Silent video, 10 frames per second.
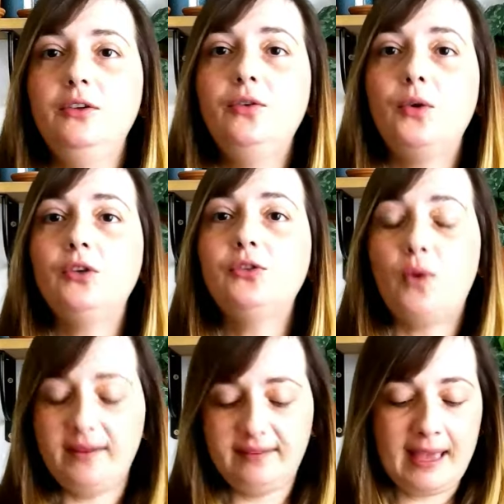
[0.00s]
Donc en
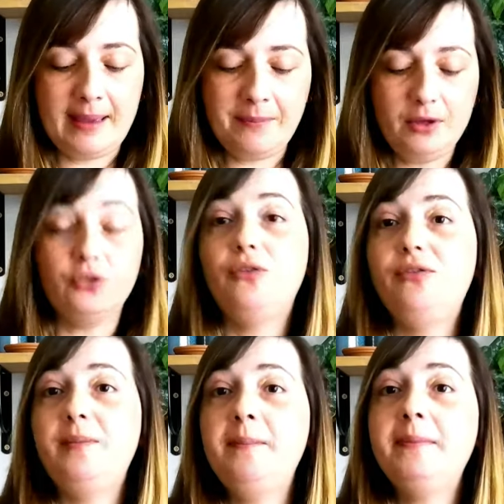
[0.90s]
troisième, je
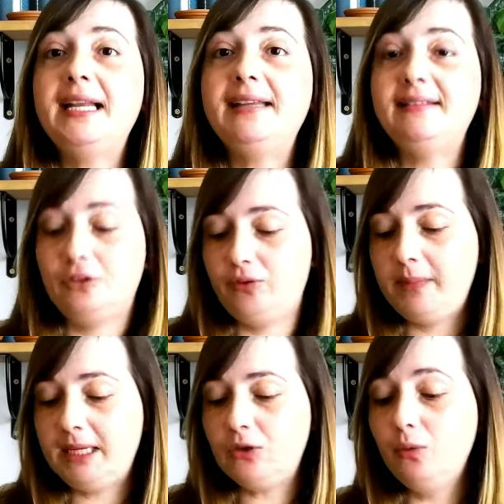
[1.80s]
vais je vais
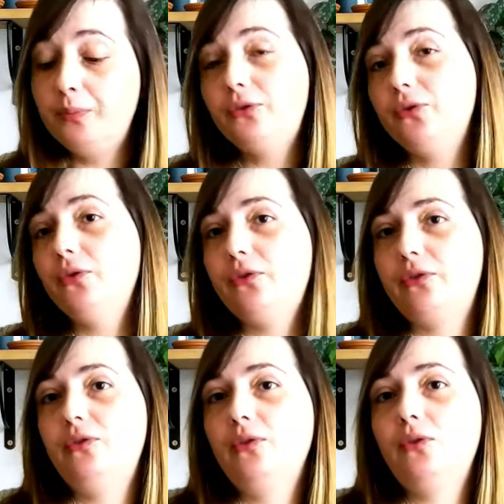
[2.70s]
mettre le
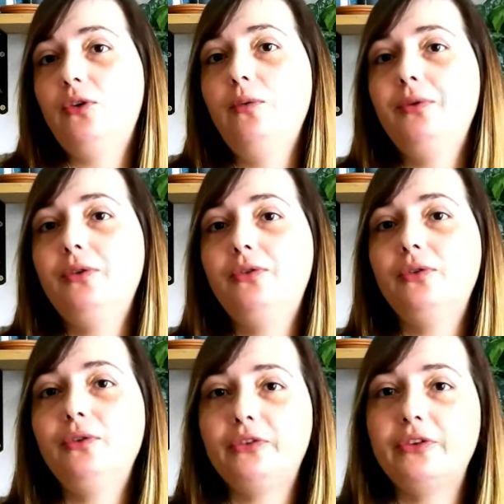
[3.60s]
potos. Donc le
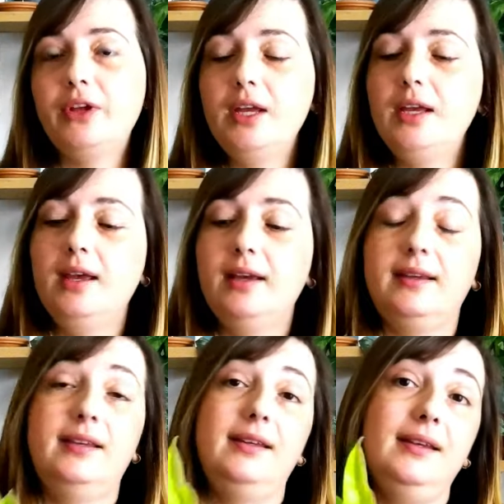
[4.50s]
potos
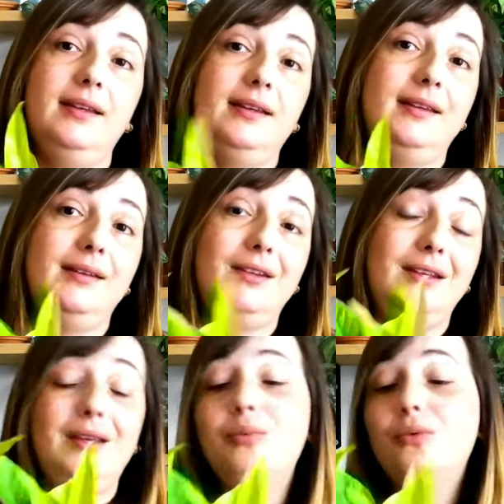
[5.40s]
qui est,
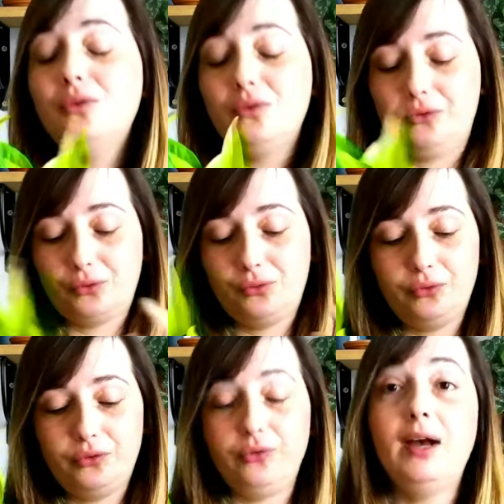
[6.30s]
qui est beau, surtout
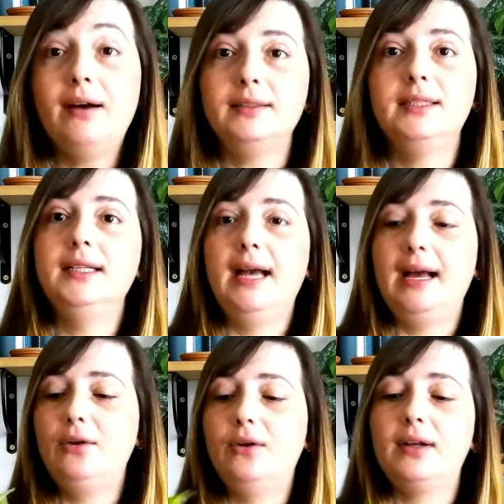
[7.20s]
ceux-là.
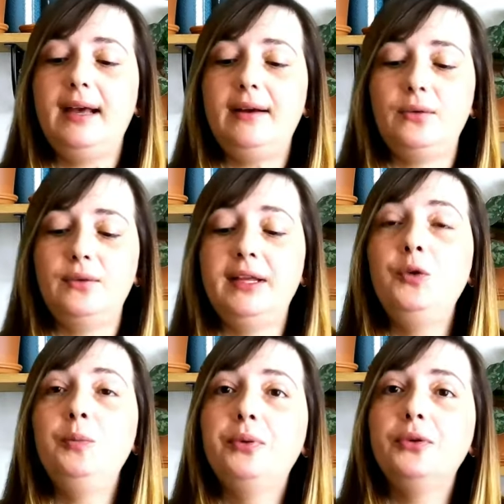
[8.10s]
Alors là, on a
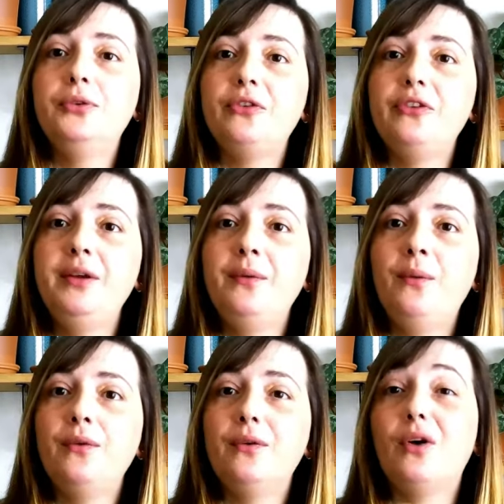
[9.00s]
le potos
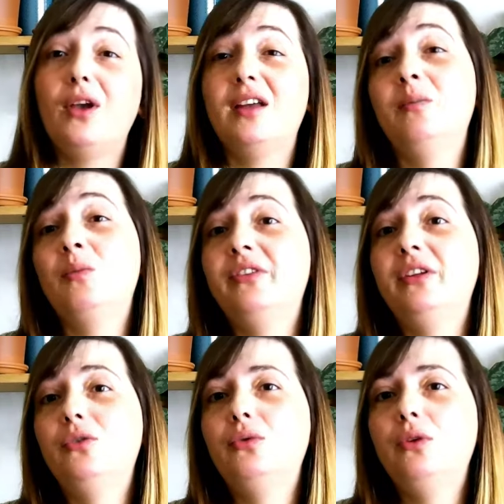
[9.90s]
néon. Regardez-moi
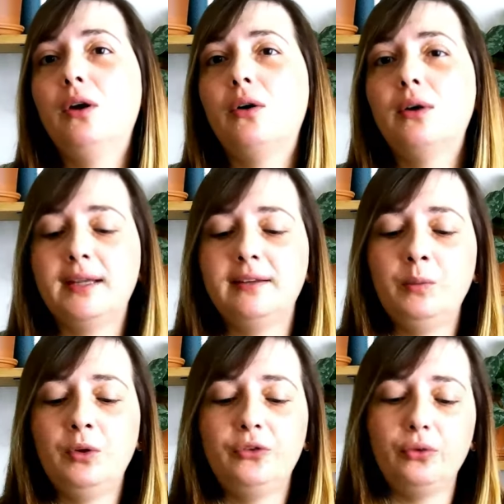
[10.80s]
cette couleur,
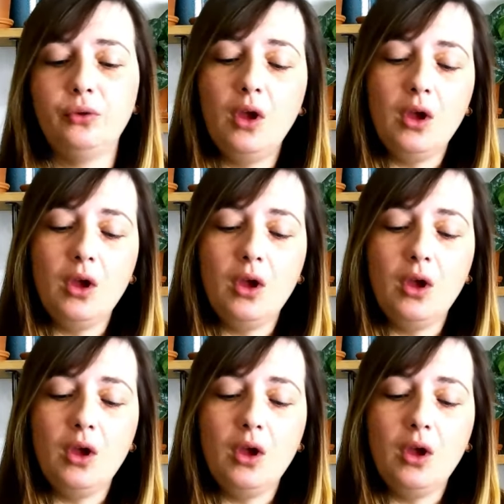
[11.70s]
regardez-moi ce,